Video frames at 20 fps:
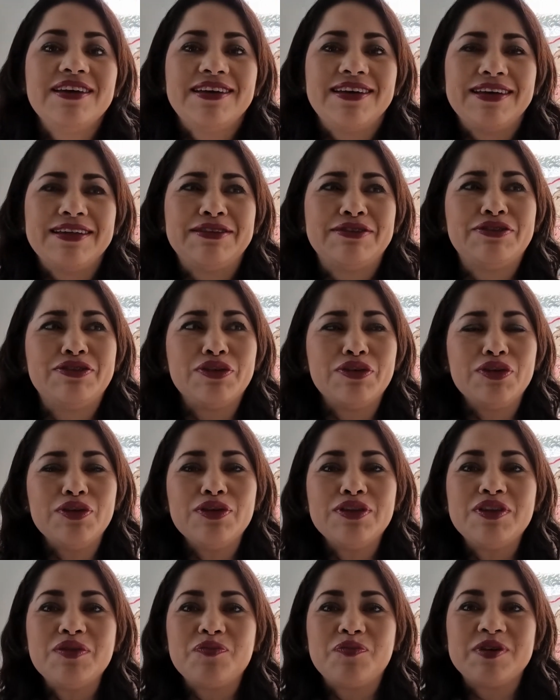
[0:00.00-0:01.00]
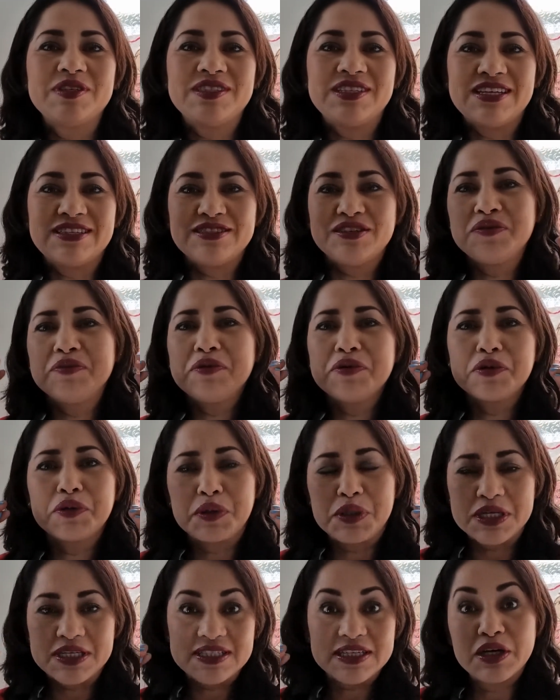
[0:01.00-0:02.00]
que todo el tiempo estás como
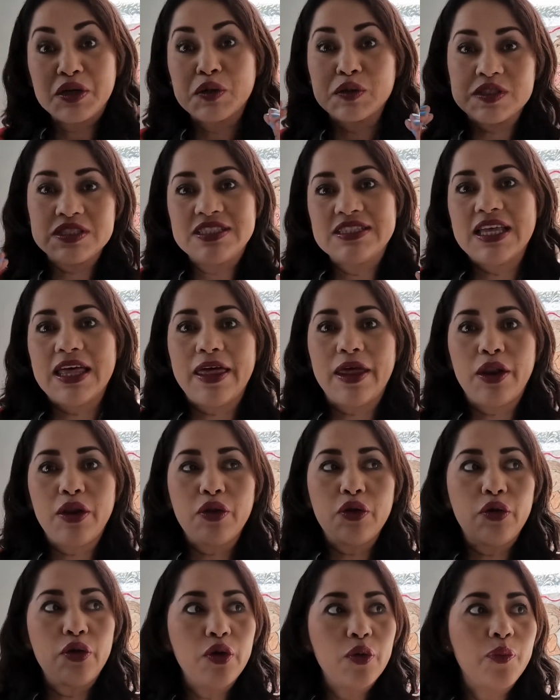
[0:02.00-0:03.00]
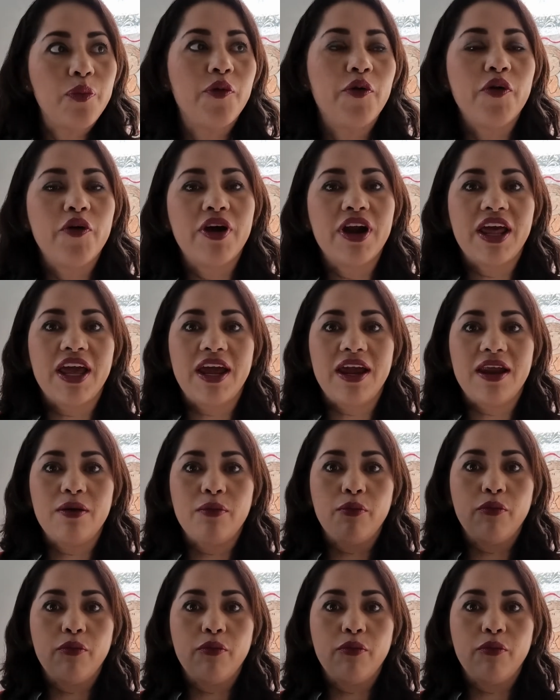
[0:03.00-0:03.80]
con esa cosita de no lo puedo creer,